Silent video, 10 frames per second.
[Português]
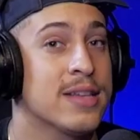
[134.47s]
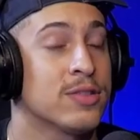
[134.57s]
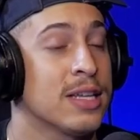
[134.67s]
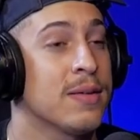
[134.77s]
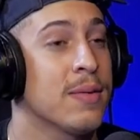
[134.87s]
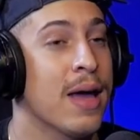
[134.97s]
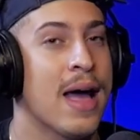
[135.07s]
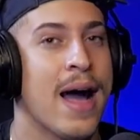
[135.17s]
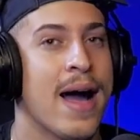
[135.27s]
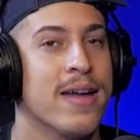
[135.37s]
Você tem que. É,
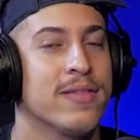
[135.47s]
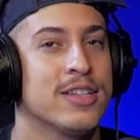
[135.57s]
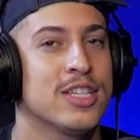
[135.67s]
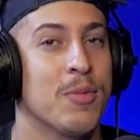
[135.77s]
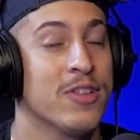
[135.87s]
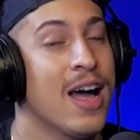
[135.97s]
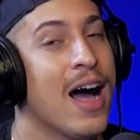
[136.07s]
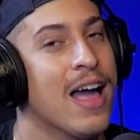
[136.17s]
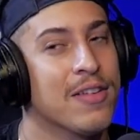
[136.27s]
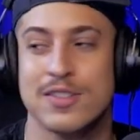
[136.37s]
a raiva a gente é movida a
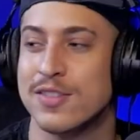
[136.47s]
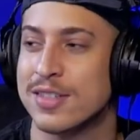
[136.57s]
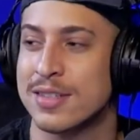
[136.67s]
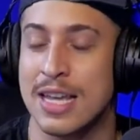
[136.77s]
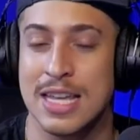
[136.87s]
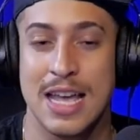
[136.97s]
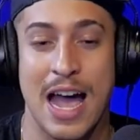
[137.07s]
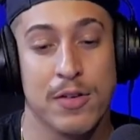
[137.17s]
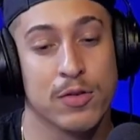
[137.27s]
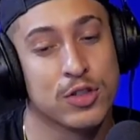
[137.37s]
raiva às vezes. E a
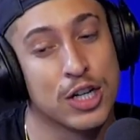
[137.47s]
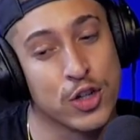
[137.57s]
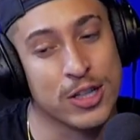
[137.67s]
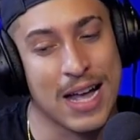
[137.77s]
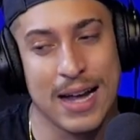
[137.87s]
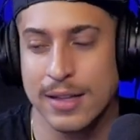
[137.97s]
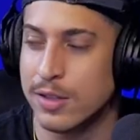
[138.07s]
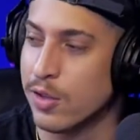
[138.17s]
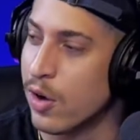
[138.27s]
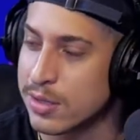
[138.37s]
raiva direcionada,
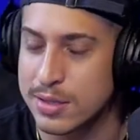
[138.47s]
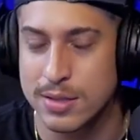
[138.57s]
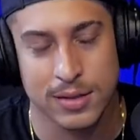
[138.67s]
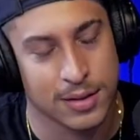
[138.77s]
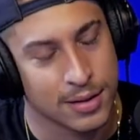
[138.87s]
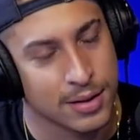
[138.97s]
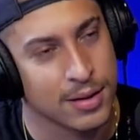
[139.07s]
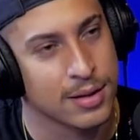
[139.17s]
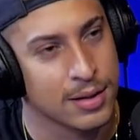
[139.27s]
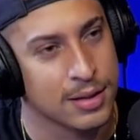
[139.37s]
nossa. É,
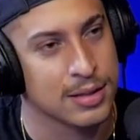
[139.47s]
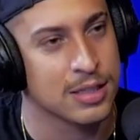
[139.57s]
mano.